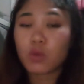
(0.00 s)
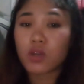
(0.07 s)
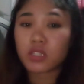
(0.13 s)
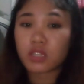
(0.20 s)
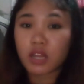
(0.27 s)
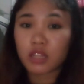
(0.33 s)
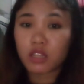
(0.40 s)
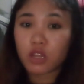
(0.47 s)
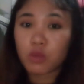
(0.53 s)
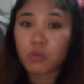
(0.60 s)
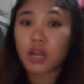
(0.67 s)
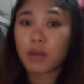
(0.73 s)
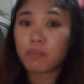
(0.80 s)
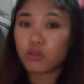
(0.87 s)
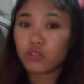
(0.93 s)
mag-iwasan natin
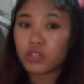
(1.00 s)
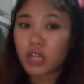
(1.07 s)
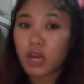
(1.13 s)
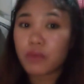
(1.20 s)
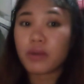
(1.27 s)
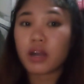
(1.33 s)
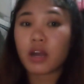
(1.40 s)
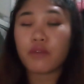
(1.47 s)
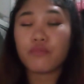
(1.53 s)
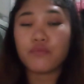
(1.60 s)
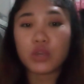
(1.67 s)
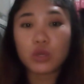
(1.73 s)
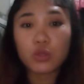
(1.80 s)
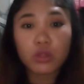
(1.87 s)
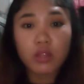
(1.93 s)
yung mag-upload ng mga
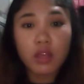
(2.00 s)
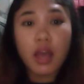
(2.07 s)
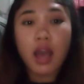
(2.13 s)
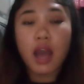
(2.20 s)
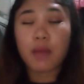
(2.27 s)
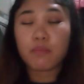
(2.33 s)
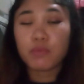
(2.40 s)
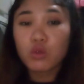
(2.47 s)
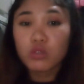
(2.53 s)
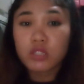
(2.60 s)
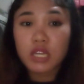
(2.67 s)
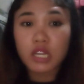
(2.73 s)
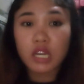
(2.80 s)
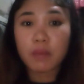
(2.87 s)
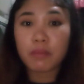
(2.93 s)
viewed uh,
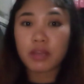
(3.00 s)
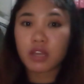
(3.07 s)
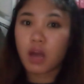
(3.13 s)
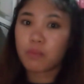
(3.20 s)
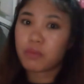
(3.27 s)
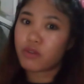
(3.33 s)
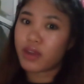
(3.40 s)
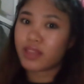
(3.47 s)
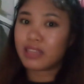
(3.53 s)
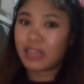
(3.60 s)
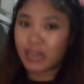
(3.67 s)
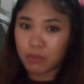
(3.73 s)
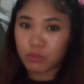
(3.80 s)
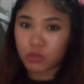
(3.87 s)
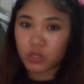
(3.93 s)
music na may
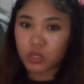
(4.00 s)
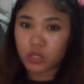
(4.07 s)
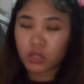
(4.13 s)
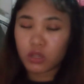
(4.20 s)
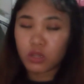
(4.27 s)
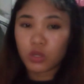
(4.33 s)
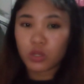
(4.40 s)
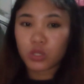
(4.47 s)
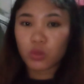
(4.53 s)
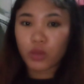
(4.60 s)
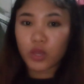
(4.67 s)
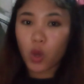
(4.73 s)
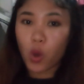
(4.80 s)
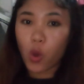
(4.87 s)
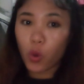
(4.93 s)
copyright claims. So
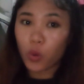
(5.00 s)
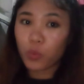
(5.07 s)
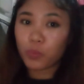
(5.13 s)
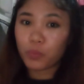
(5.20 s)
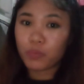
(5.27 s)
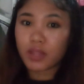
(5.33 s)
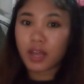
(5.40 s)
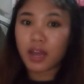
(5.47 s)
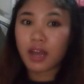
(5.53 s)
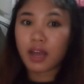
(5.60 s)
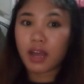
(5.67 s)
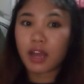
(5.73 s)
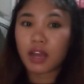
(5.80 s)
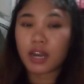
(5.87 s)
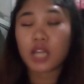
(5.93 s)
I hope
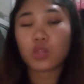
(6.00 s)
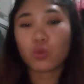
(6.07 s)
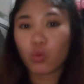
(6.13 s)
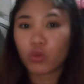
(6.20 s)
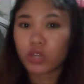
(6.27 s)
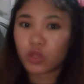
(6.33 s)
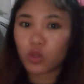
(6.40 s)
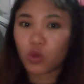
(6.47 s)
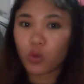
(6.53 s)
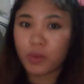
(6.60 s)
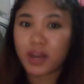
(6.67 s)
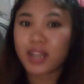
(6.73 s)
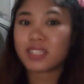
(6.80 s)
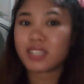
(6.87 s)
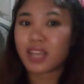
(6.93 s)
na nakatulong ito
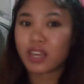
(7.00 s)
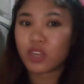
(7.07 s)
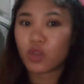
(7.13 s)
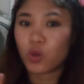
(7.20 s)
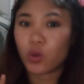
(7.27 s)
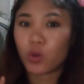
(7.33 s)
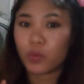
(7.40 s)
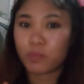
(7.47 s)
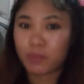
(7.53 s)
para sa iyo,